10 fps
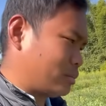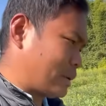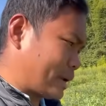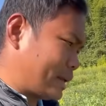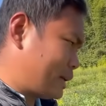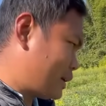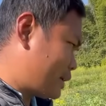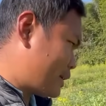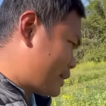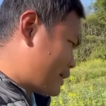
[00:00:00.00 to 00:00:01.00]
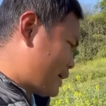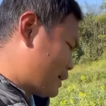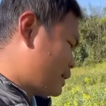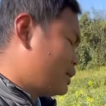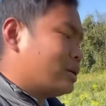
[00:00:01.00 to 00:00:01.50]
मार्केटिंग करने के लिए
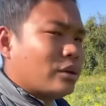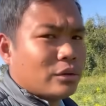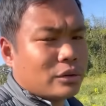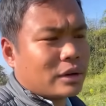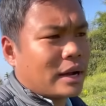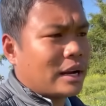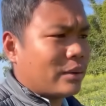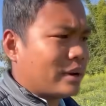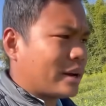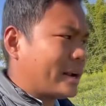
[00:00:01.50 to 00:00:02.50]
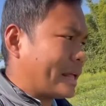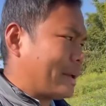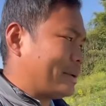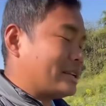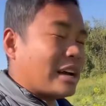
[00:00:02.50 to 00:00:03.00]
गया और खाना वाना खाने के बाद